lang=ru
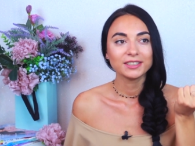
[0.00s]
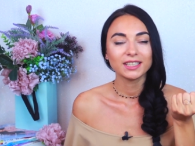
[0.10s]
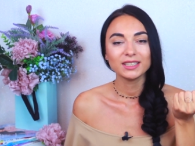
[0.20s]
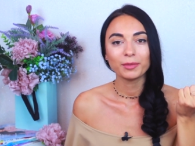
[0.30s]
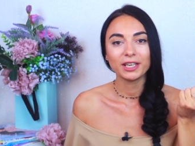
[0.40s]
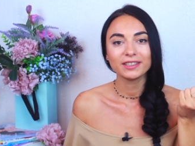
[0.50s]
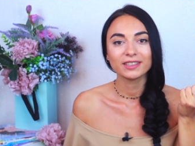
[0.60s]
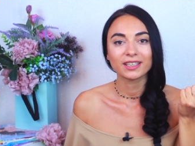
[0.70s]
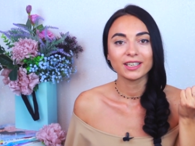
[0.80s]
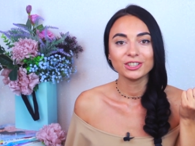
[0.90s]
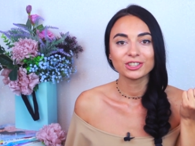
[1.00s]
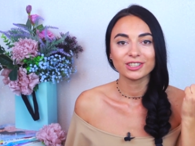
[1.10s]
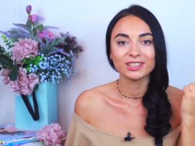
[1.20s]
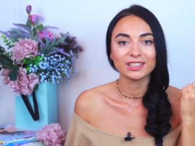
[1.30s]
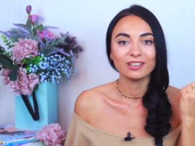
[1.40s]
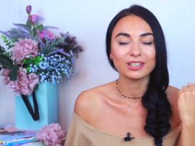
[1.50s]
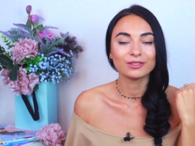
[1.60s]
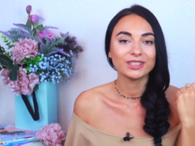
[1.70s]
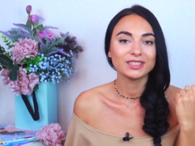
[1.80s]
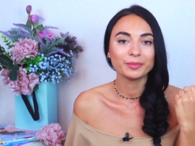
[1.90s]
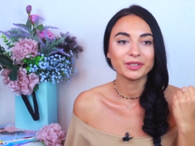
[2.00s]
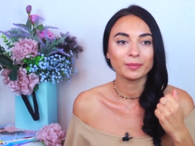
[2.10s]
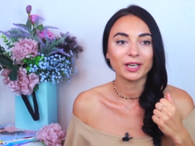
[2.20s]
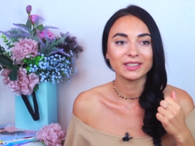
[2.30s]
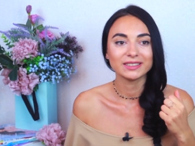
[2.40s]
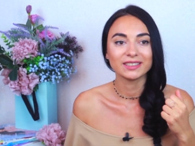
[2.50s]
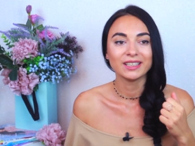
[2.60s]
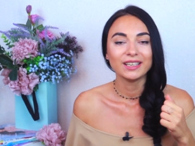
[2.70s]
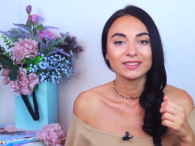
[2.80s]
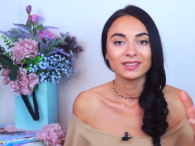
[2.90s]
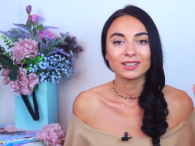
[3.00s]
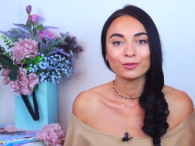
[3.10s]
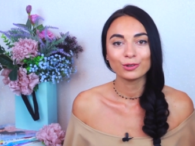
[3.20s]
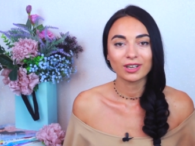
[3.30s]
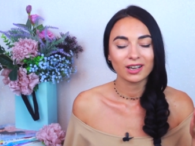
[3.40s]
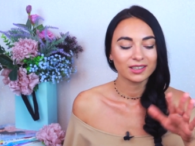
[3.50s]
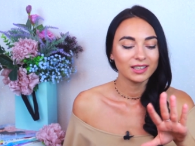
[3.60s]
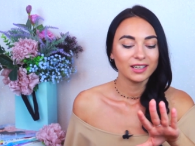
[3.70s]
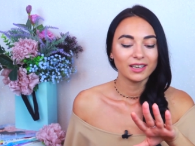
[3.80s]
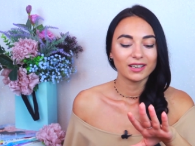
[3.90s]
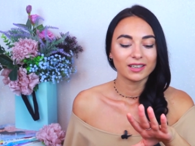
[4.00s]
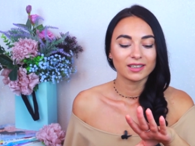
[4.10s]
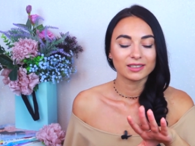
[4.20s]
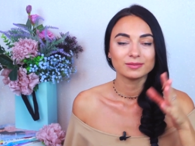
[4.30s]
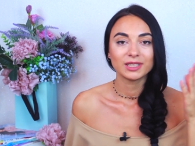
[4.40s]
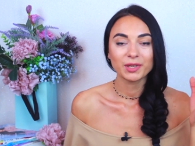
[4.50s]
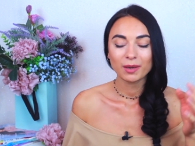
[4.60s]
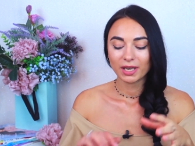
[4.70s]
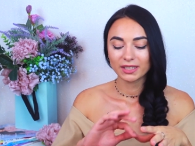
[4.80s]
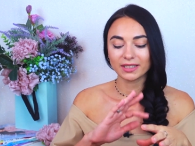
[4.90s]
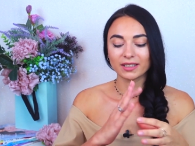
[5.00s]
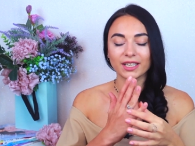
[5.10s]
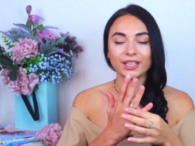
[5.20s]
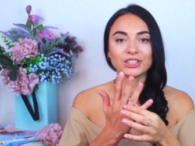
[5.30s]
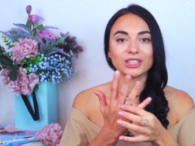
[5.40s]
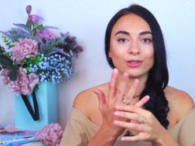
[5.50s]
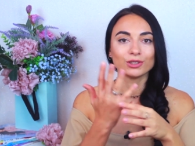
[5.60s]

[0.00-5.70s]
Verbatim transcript: Хотя не маленькое колечко, не знаю, как вы это понимаете, для кого как. Э, для меня маленькое колечко,